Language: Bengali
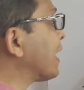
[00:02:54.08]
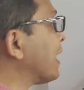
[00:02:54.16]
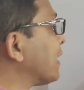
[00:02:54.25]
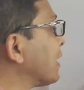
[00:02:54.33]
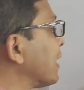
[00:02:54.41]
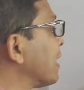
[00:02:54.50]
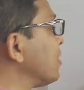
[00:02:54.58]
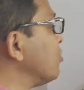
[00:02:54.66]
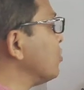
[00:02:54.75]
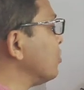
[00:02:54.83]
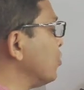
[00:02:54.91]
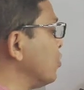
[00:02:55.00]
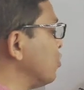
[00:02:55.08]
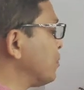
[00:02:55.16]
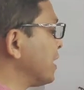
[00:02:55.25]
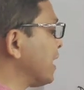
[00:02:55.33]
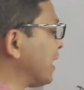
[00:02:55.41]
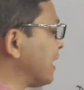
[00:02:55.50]
রেখার এই
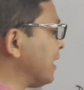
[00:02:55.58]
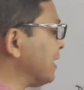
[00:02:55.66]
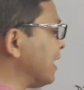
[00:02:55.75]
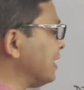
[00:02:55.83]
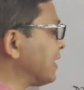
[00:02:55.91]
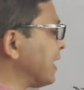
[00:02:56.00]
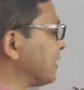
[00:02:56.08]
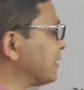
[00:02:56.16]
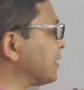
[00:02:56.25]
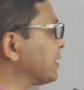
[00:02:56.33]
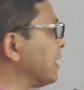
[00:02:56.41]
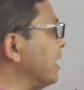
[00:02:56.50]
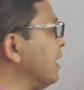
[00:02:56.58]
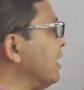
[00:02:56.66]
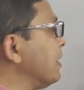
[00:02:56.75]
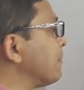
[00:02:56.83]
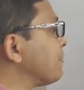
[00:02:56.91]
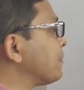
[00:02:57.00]
উপি রেখার ডাল টেন থিটা
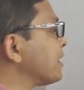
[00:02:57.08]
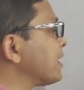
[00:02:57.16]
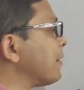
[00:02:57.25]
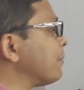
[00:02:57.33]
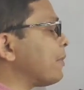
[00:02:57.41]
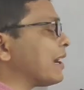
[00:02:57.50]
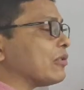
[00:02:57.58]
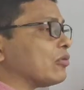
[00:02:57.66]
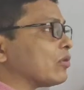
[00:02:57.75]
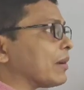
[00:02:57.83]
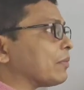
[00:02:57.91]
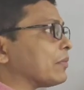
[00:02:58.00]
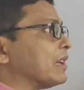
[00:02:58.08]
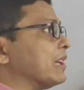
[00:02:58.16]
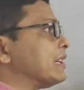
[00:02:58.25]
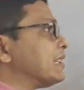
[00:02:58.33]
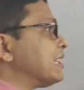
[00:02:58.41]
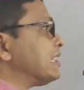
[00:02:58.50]
পিএম বাই ইউএম
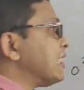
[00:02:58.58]
ঠিক